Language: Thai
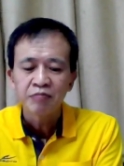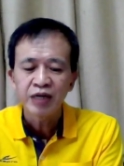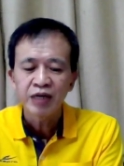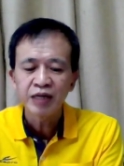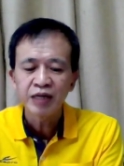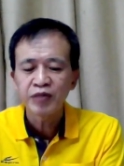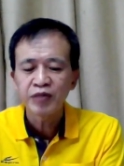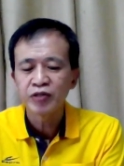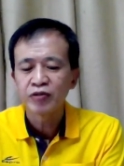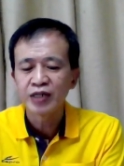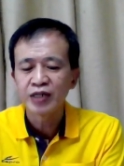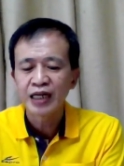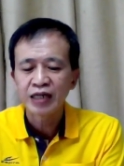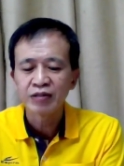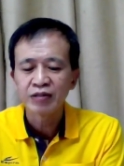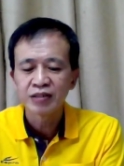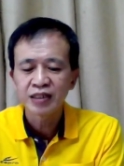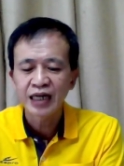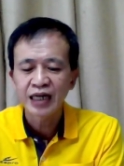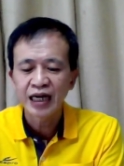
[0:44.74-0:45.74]
เพราะประโยชน์หลั
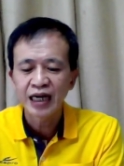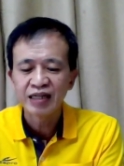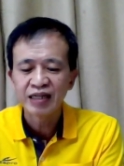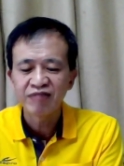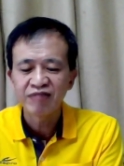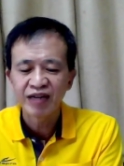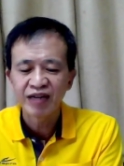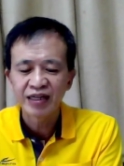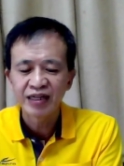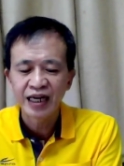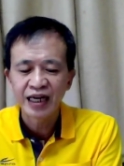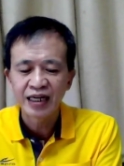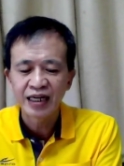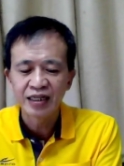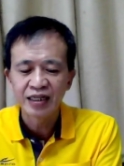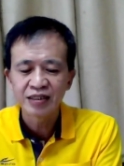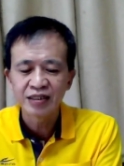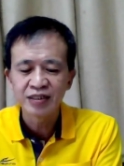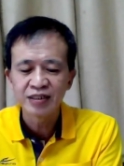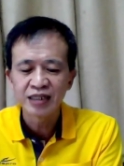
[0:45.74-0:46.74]
กของการรีไฟแนนซ์
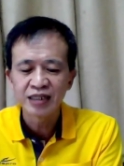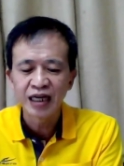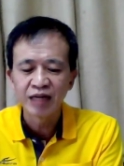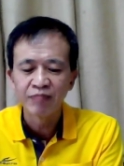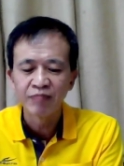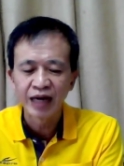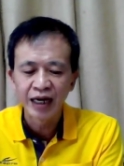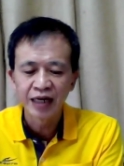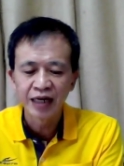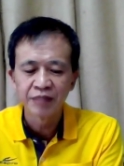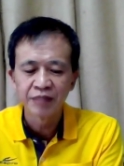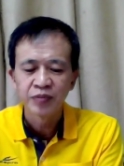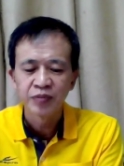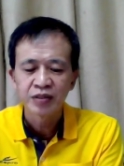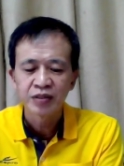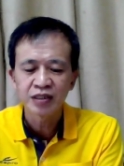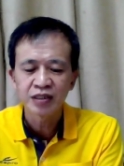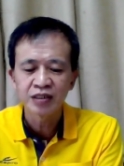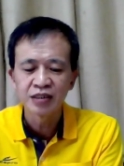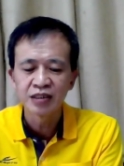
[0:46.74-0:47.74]
เลยคืออะไรบ้าง
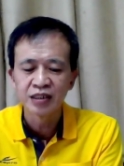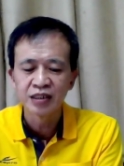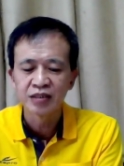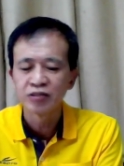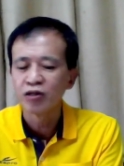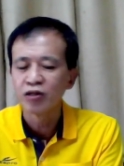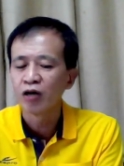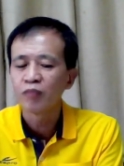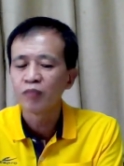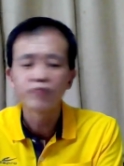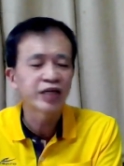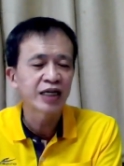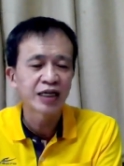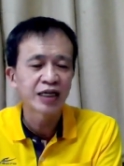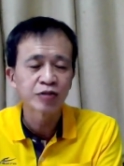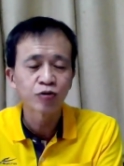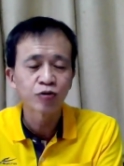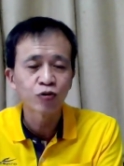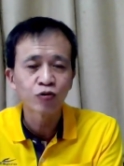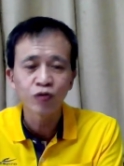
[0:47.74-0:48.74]
ก็คือ 1 ดอกเบี้ย
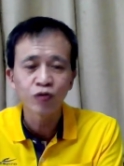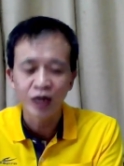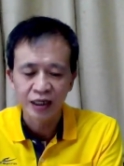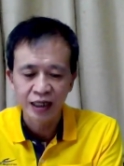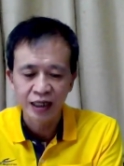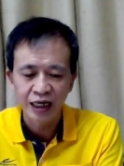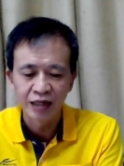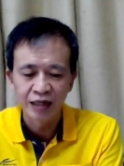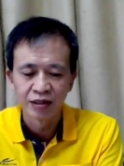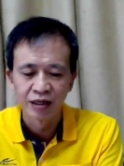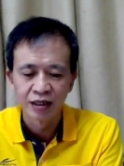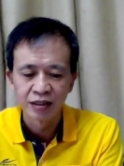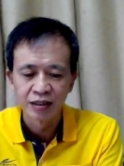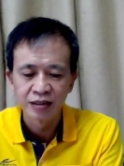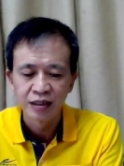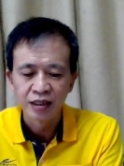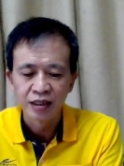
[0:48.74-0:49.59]
ถูกกว่าแน่นอน